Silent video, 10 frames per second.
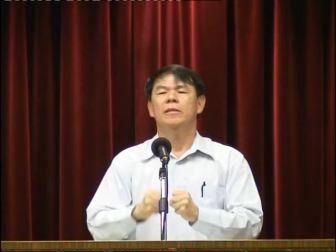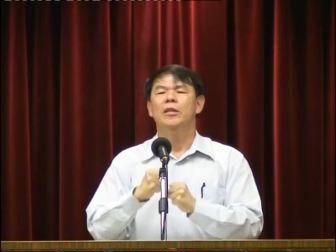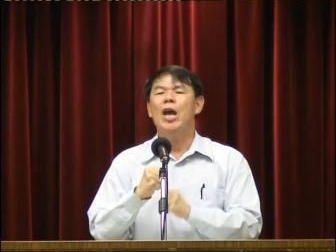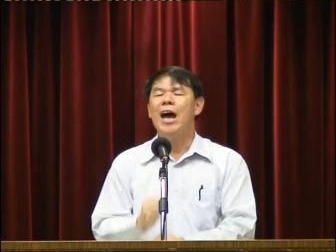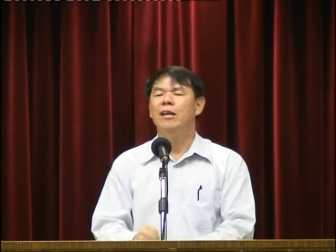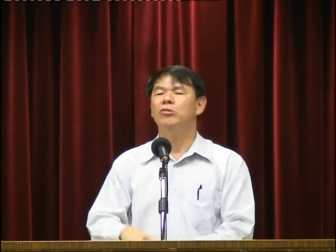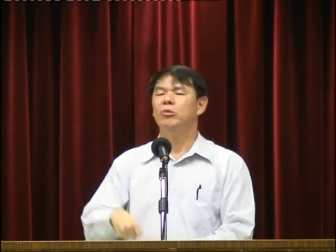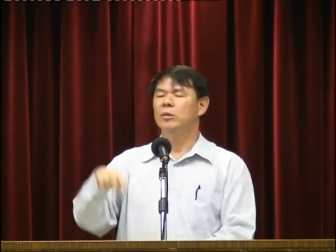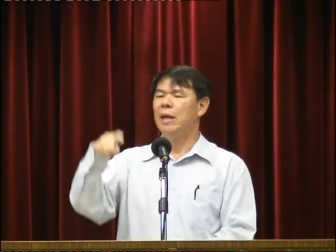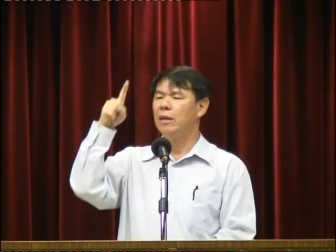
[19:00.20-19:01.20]
约翰
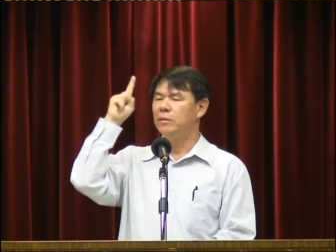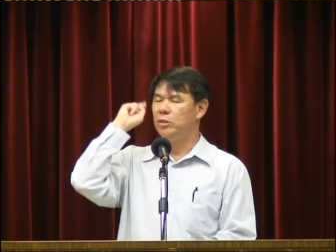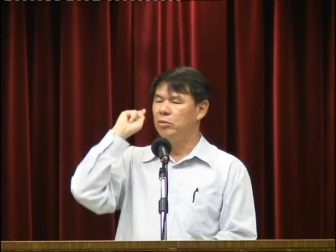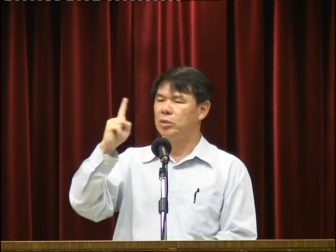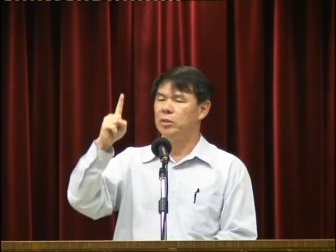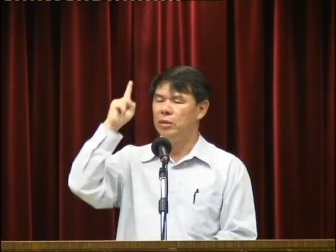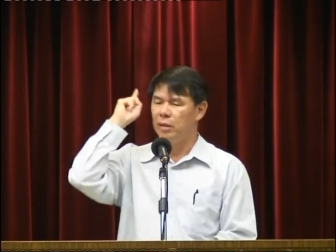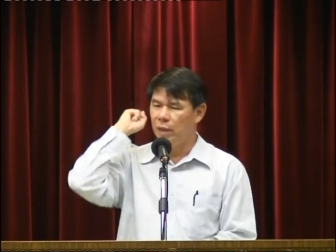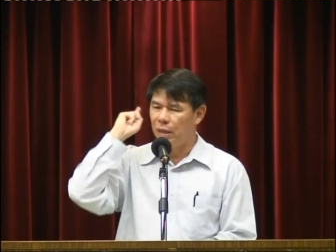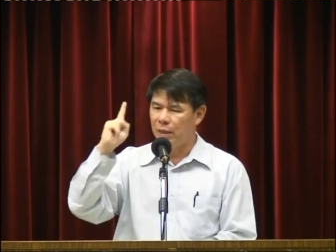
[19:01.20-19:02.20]
说他就是
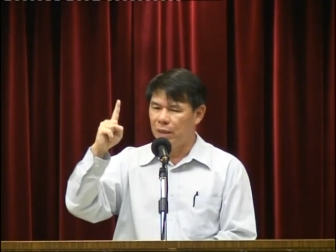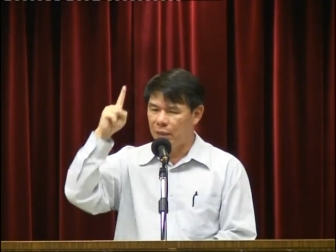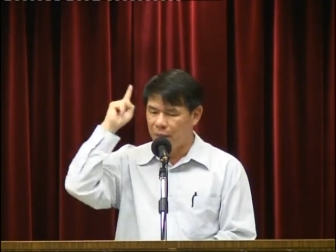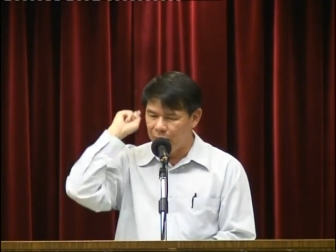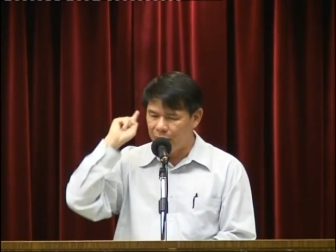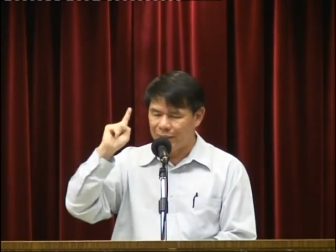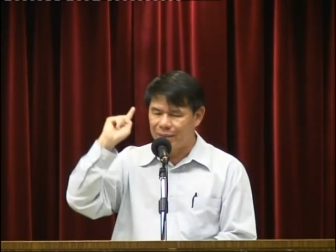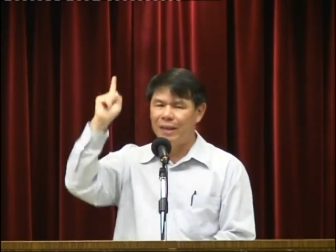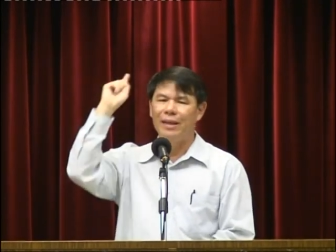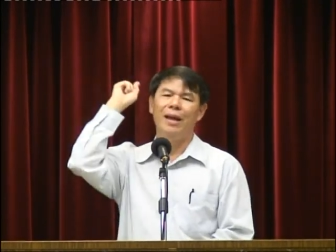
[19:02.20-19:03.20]
一个以
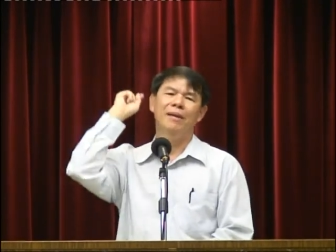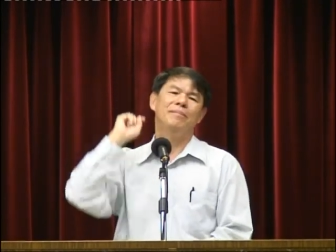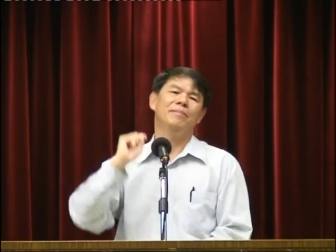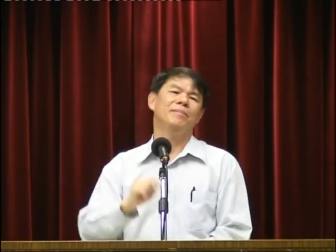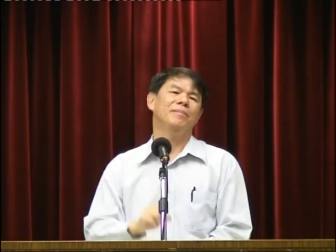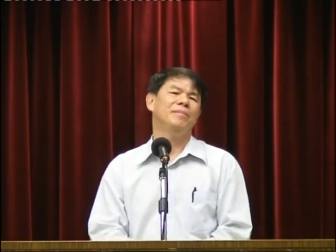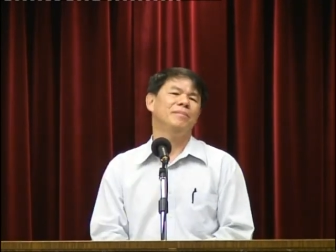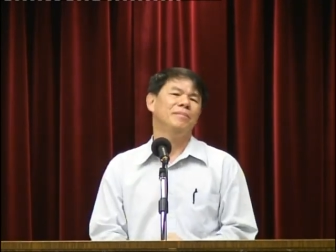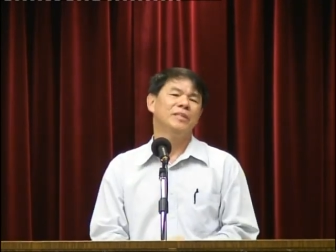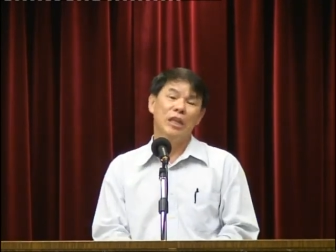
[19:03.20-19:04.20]
赛亚，
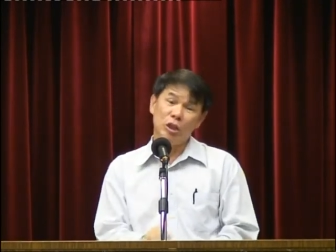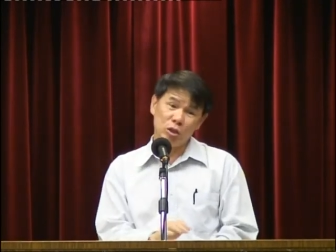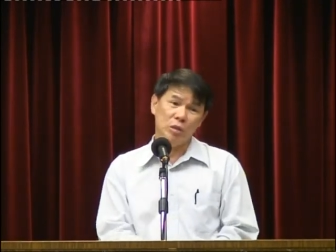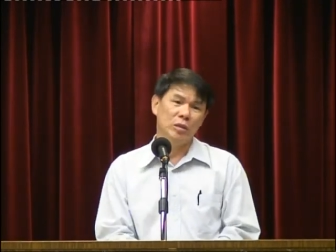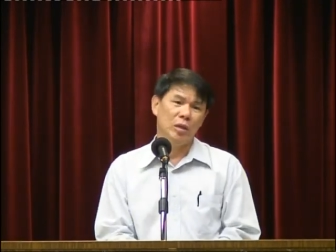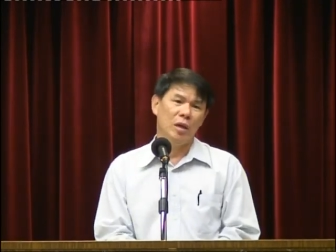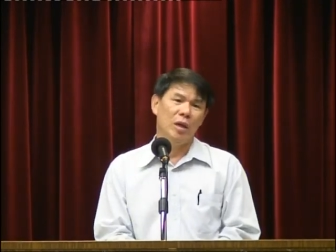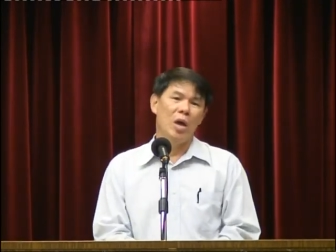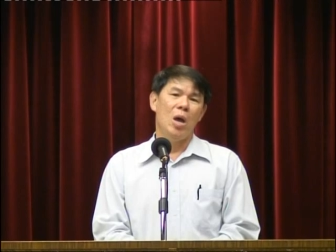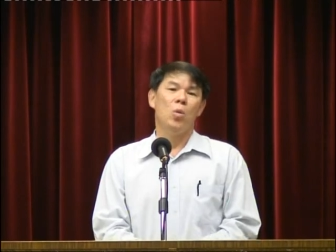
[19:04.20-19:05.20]
这就是
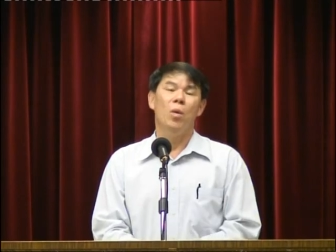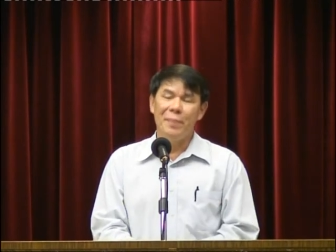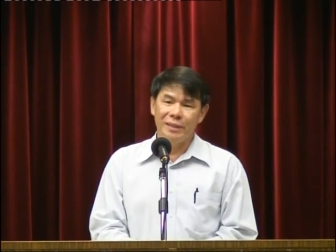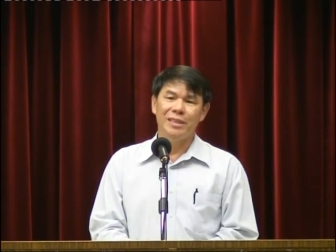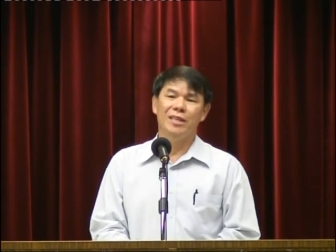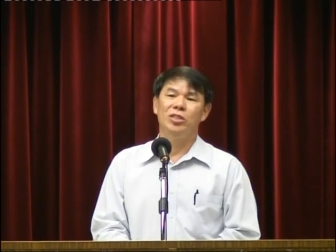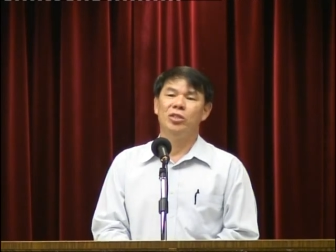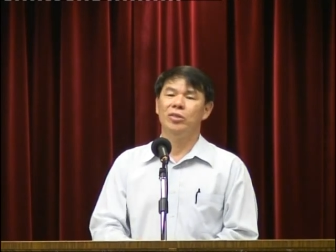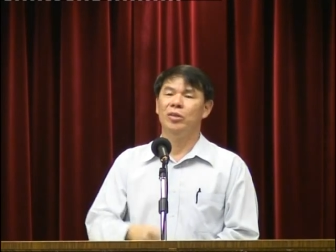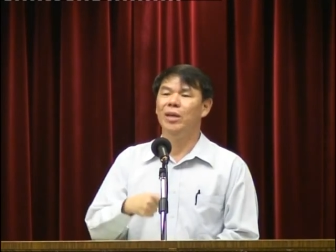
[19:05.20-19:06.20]
我们坚
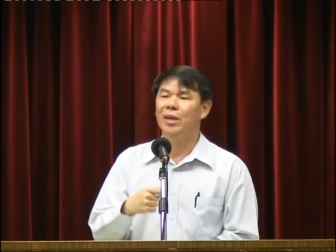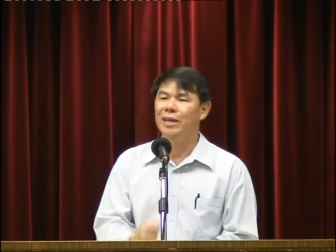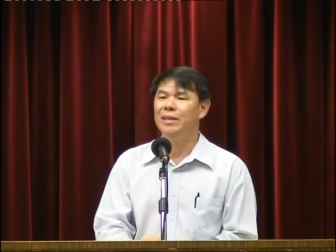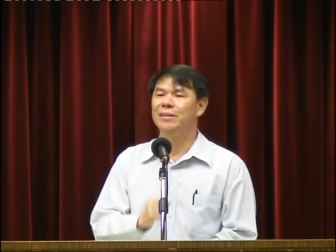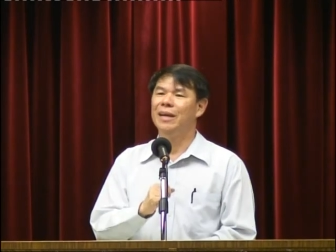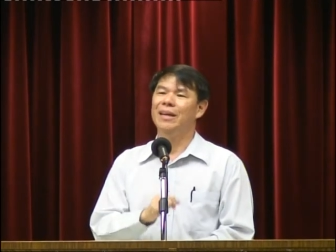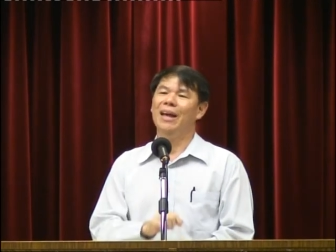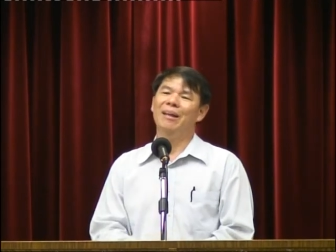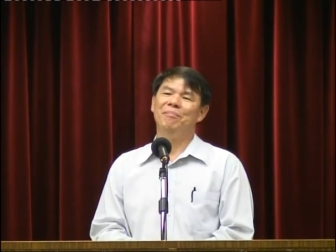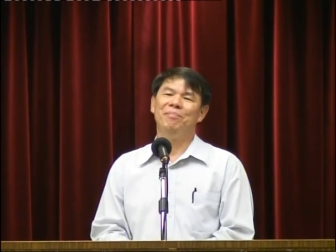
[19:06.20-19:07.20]
持一个以赛
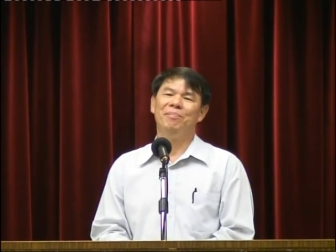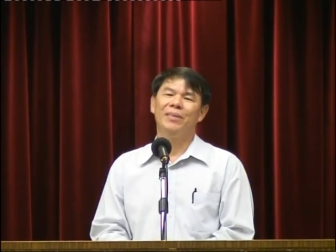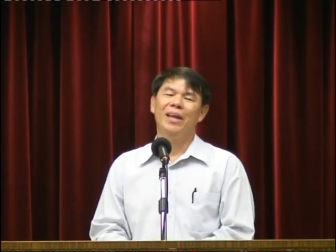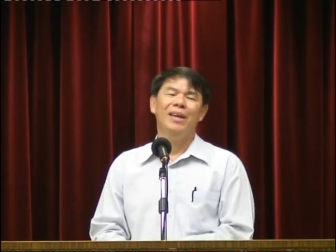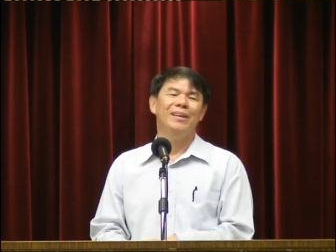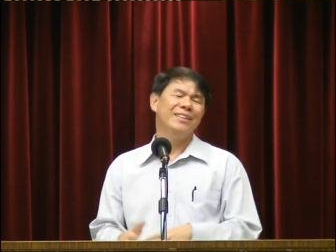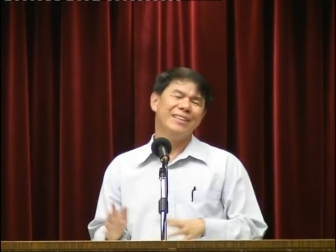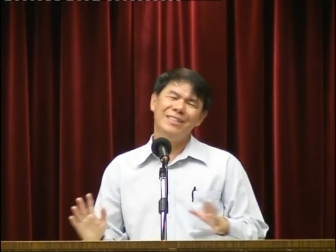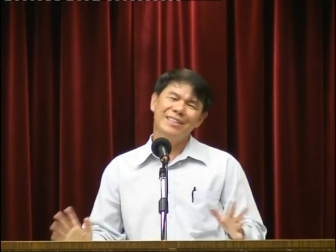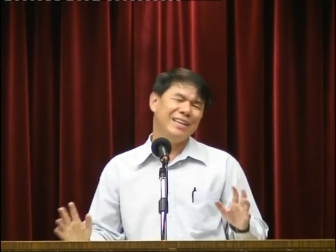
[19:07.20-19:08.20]
亚。那
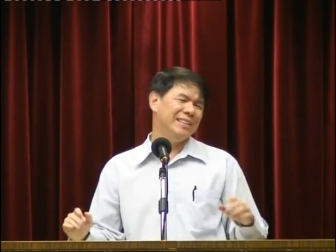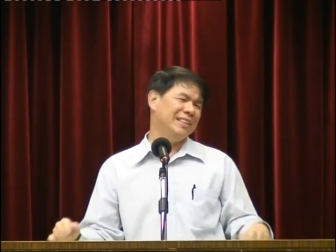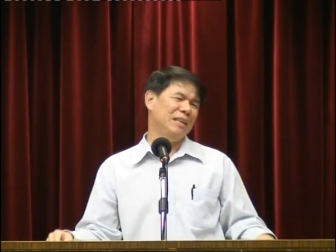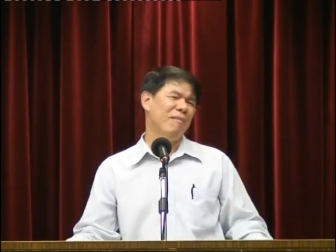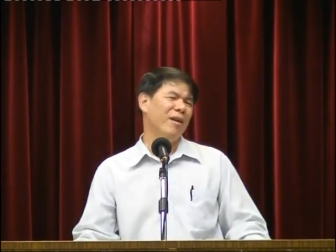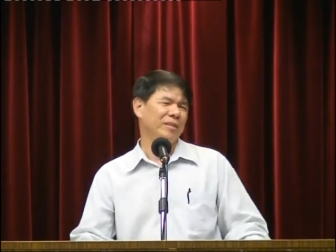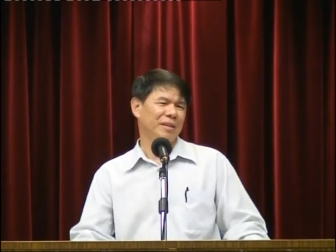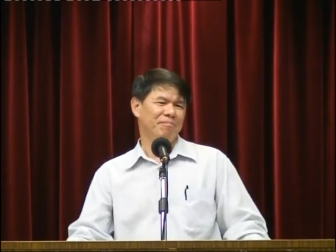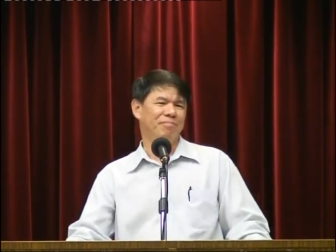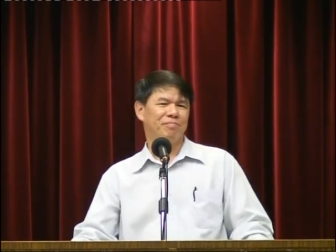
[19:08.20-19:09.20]
神是很奇妙
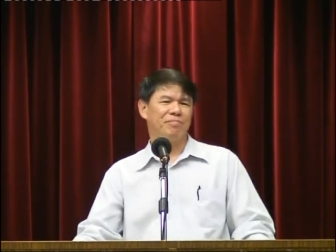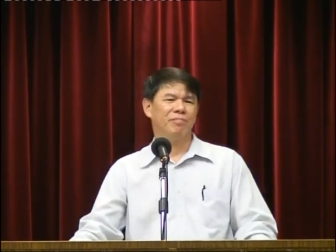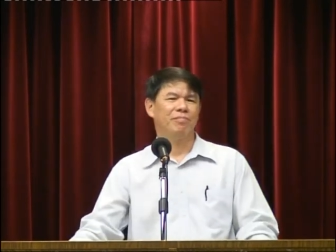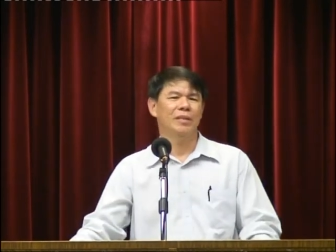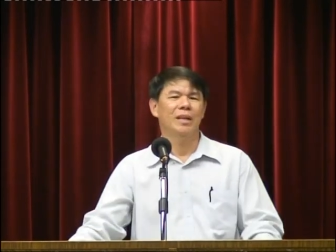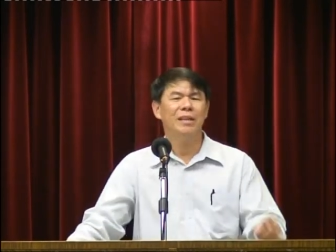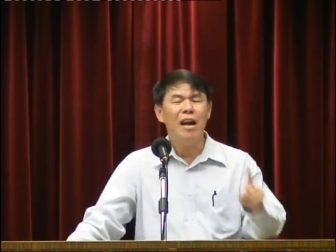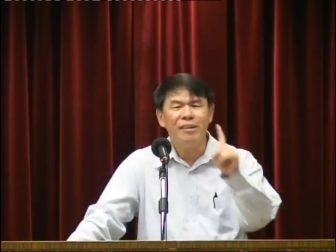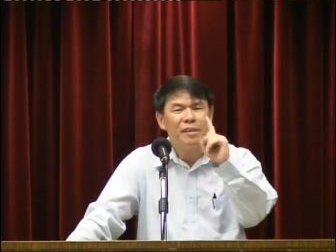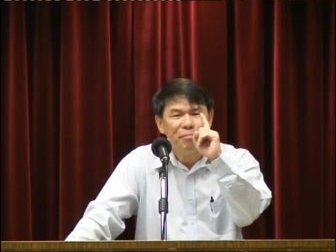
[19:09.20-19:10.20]
的，
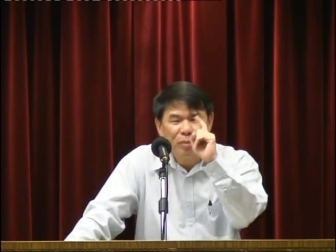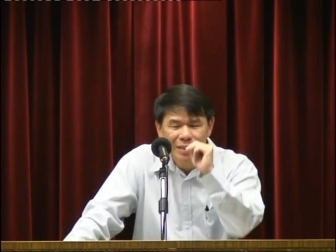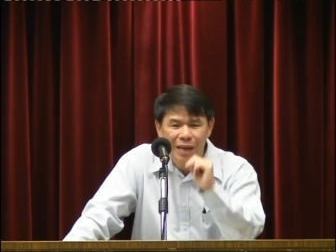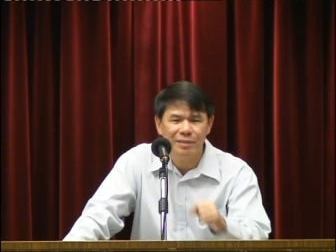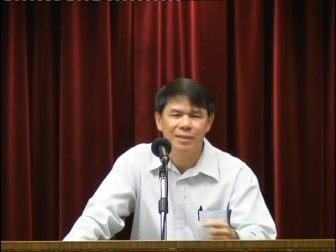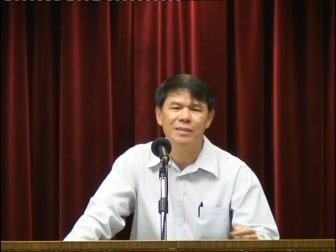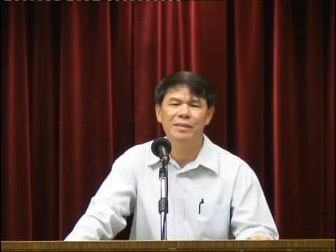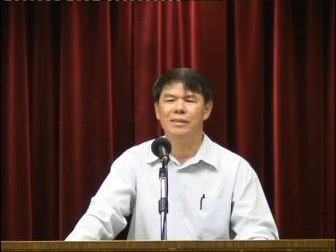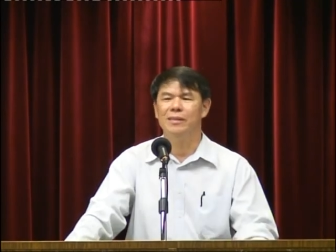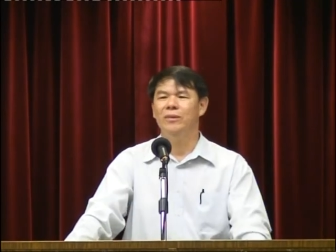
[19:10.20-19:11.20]
当人不相信的
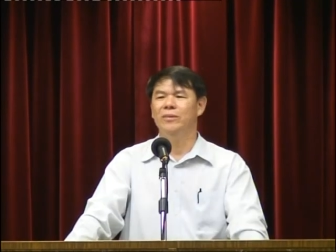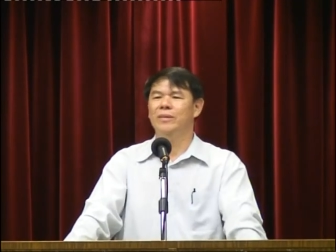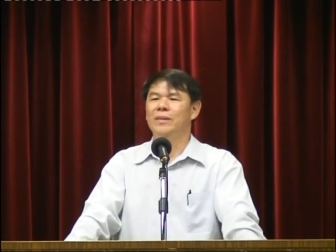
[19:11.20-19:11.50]
时候。